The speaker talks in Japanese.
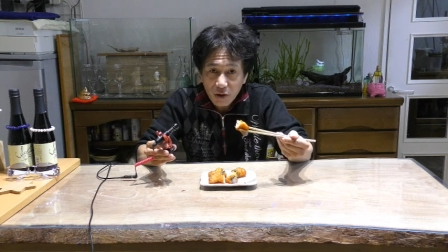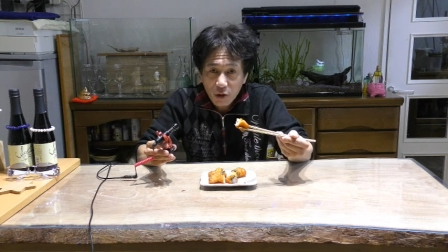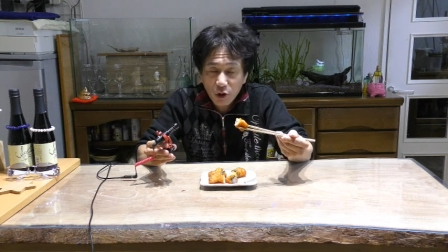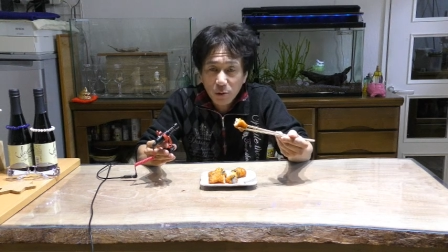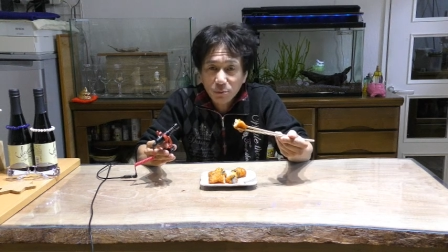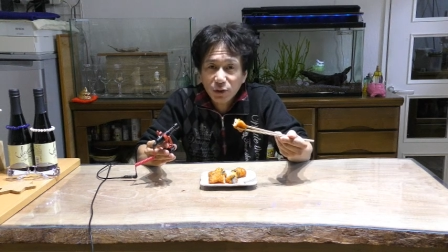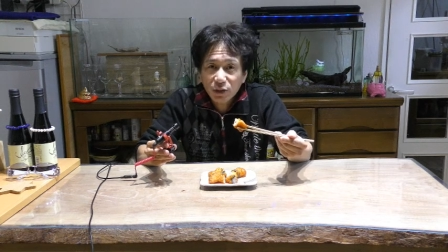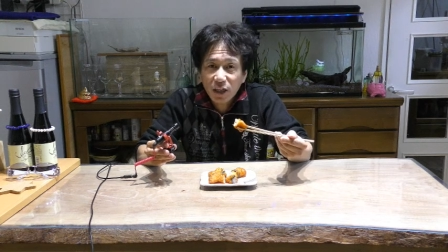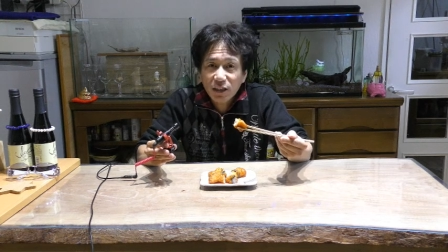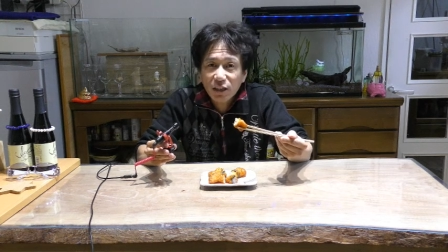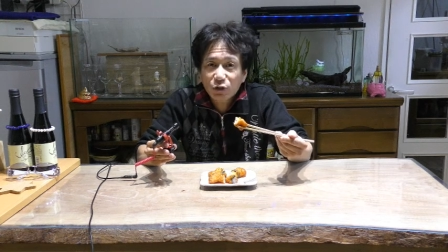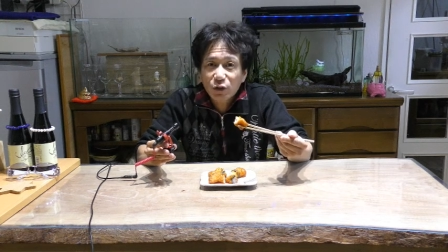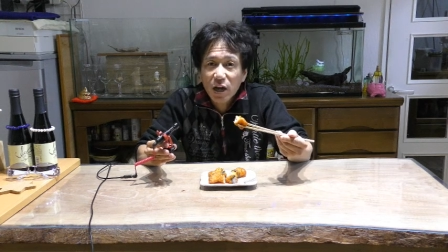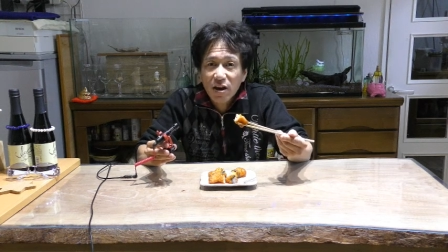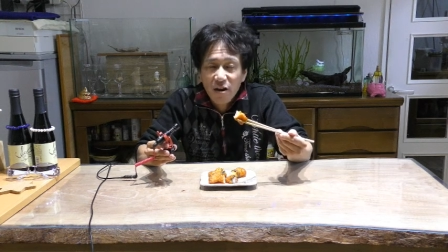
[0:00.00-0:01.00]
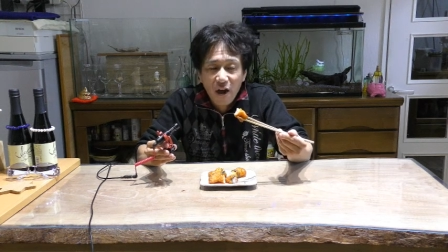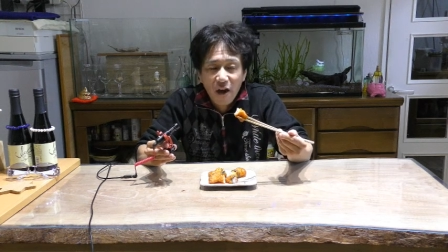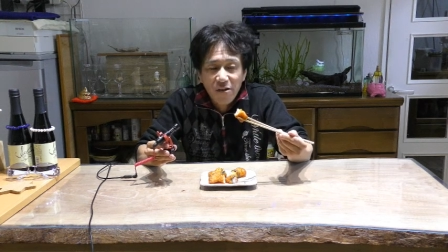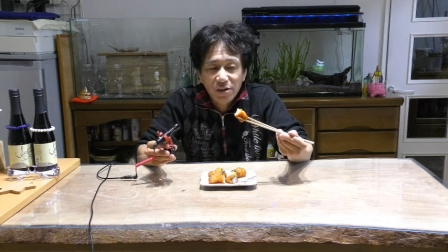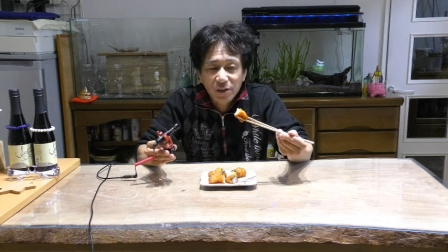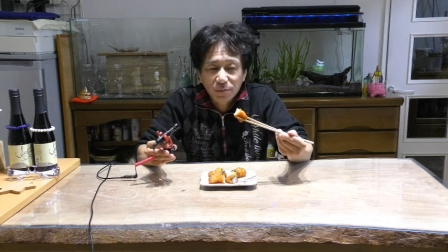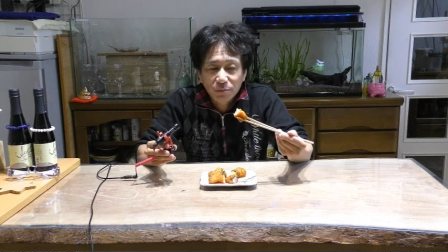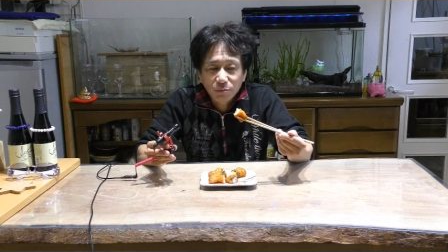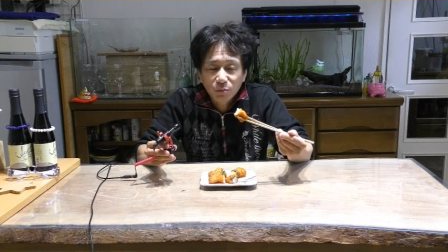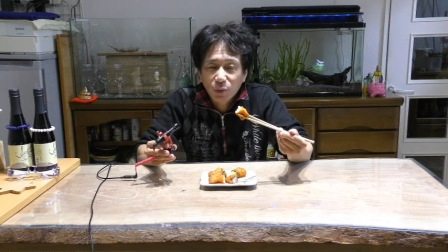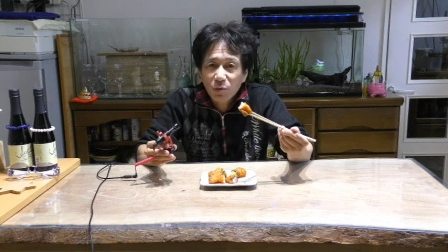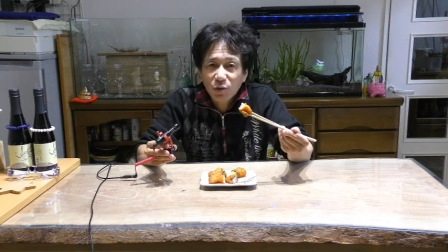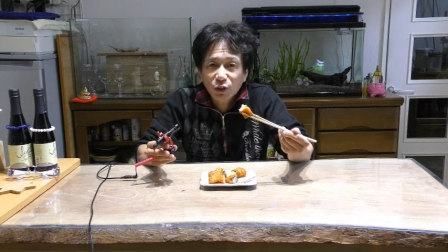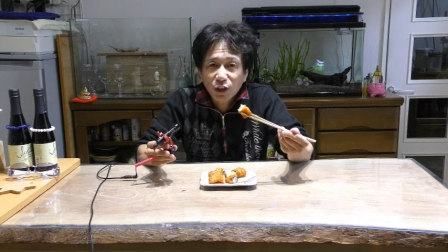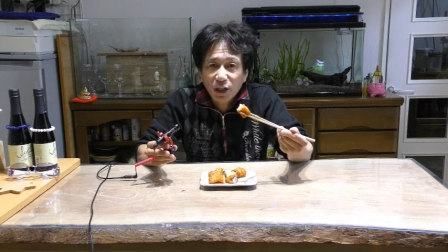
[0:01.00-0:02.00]
これ胸肉やね。
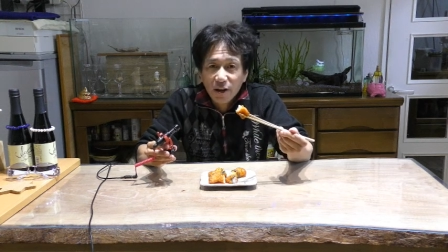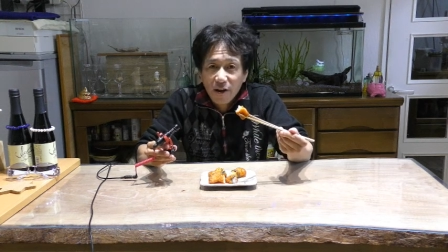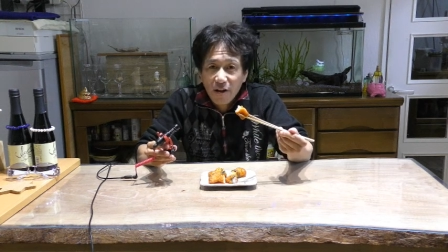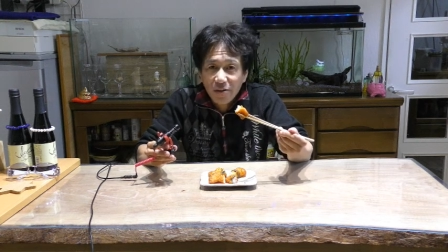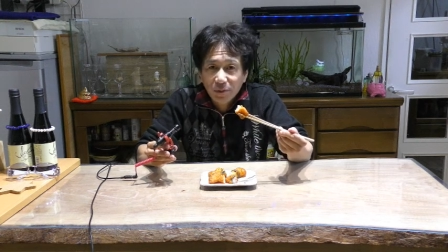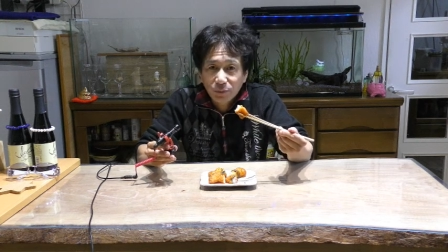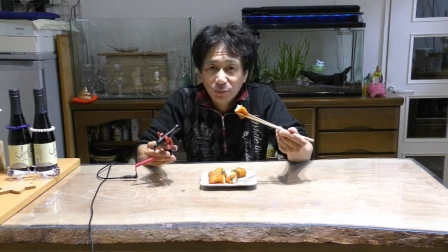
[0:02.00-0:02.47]
ももじゃない。